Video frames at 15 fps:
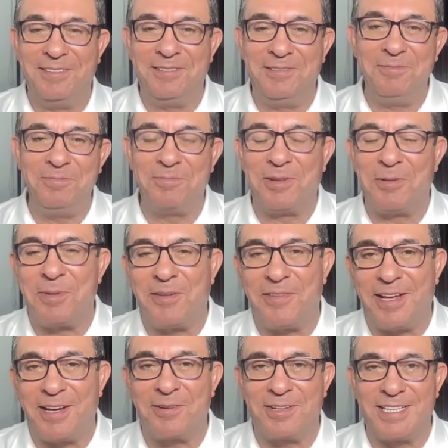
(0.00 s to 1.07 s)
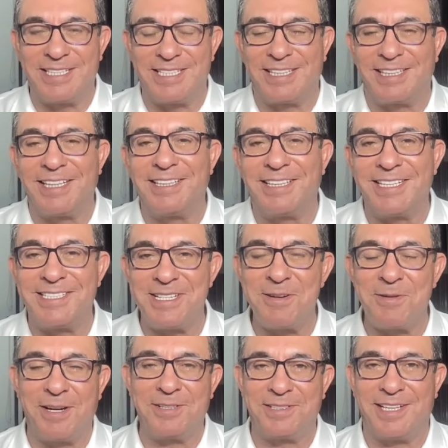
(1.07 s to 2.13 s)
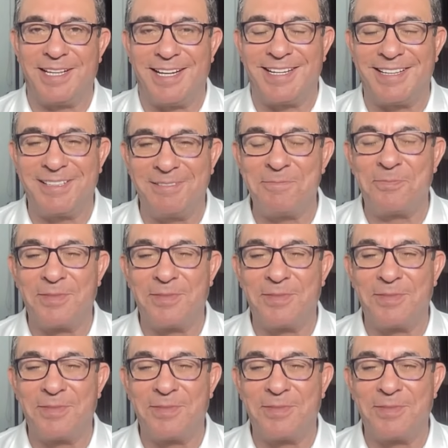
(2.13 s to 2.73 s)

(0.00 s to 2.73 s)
un hombre viejo de 75 años de edad.